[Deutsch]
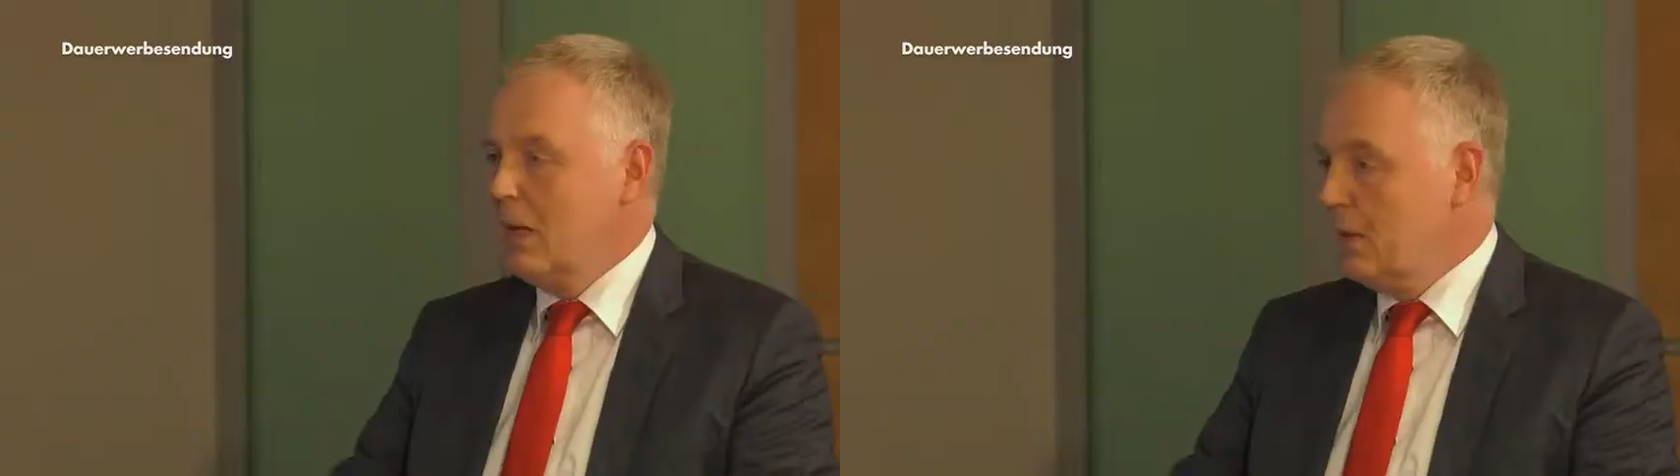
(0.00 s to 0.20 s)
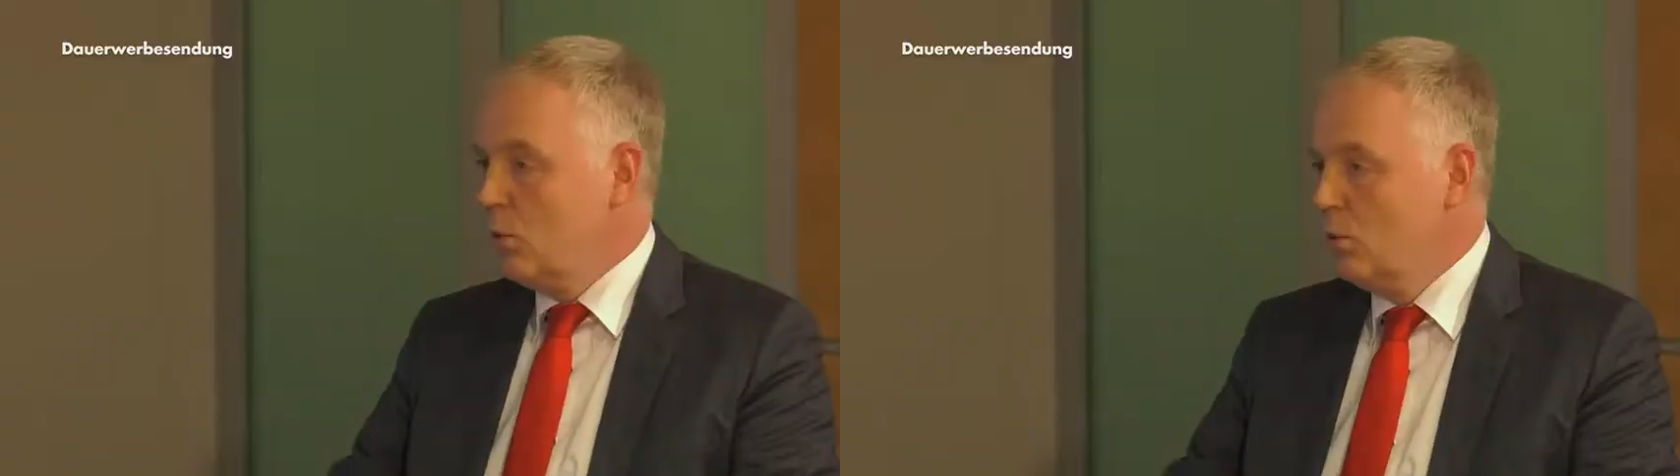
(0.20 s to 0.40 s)

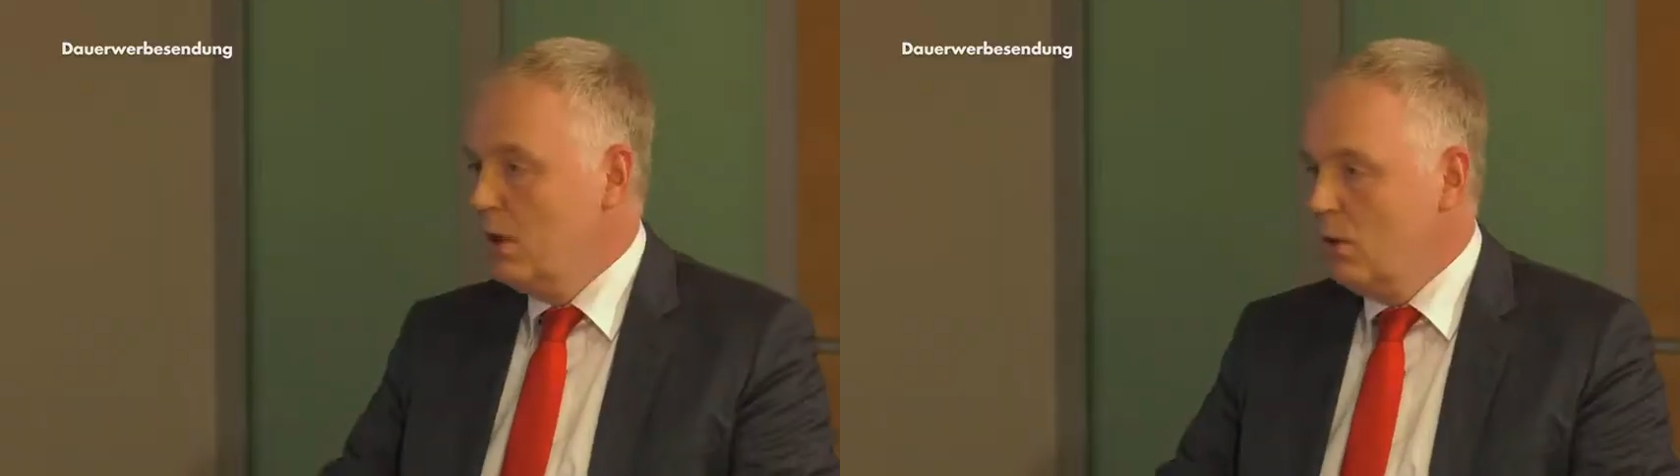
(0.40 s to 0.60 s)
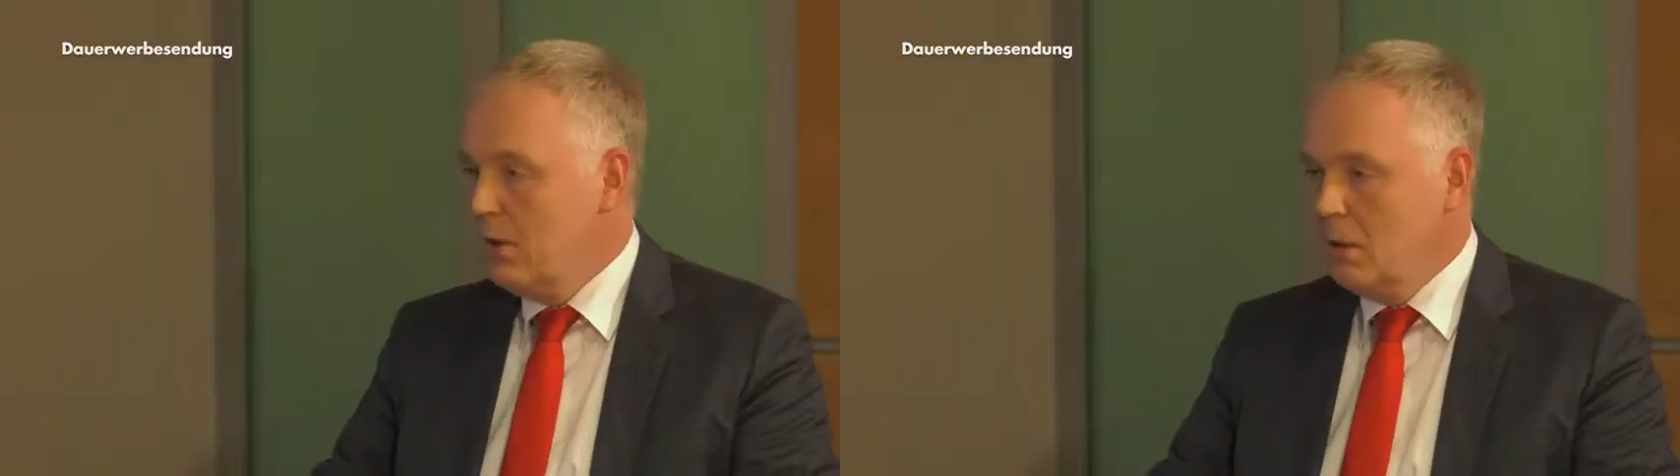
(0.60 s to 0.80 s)
gerade junge
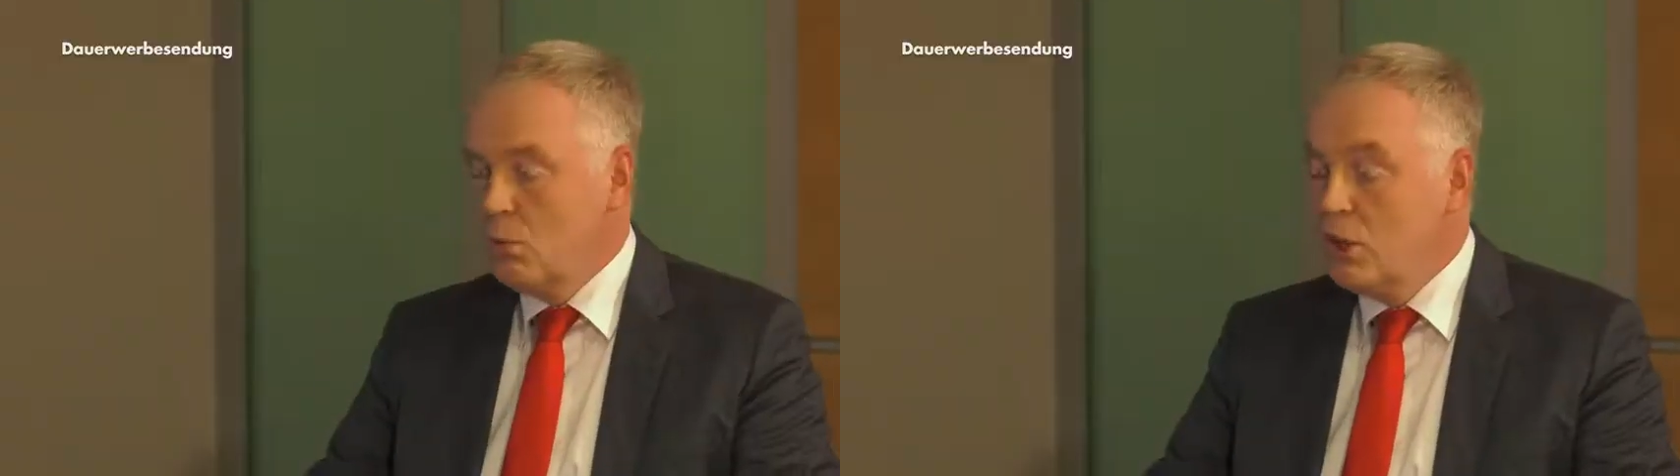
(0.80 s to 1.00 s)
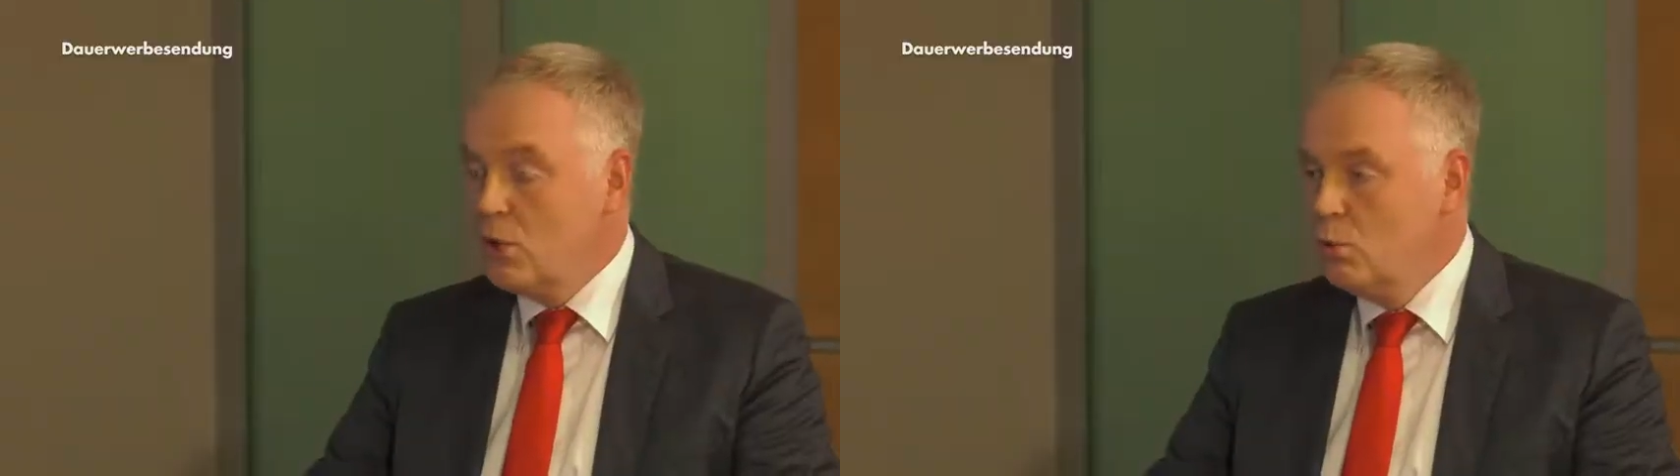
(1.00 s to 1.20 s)
Leute, aber
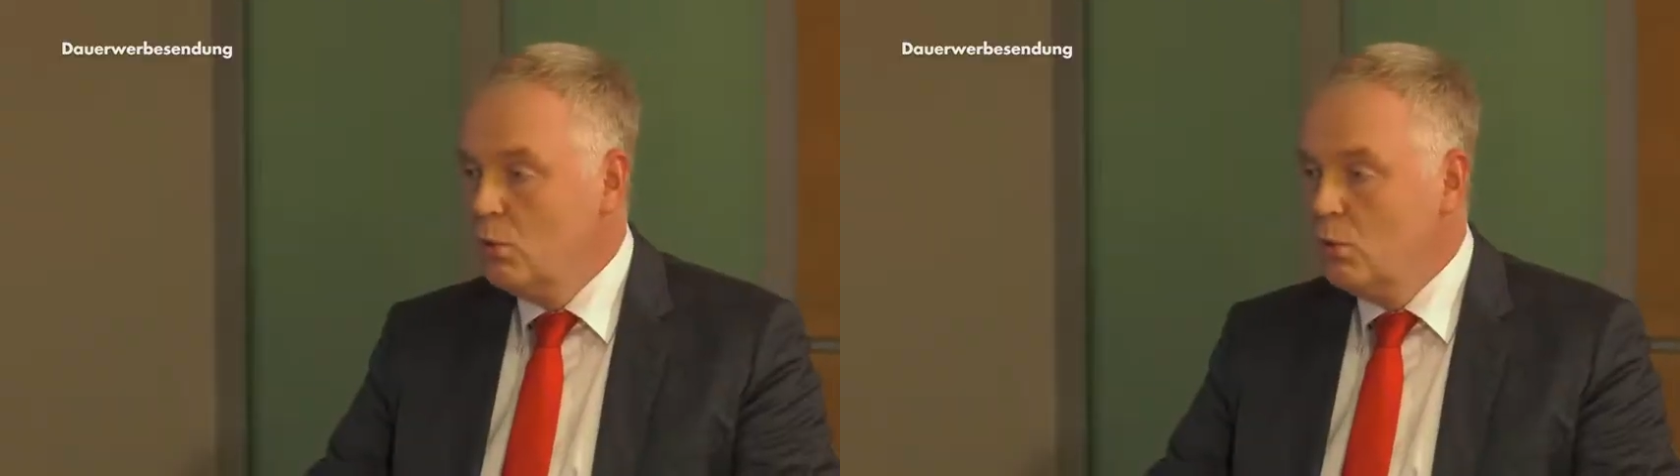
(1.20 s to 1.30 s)
nicht mhm.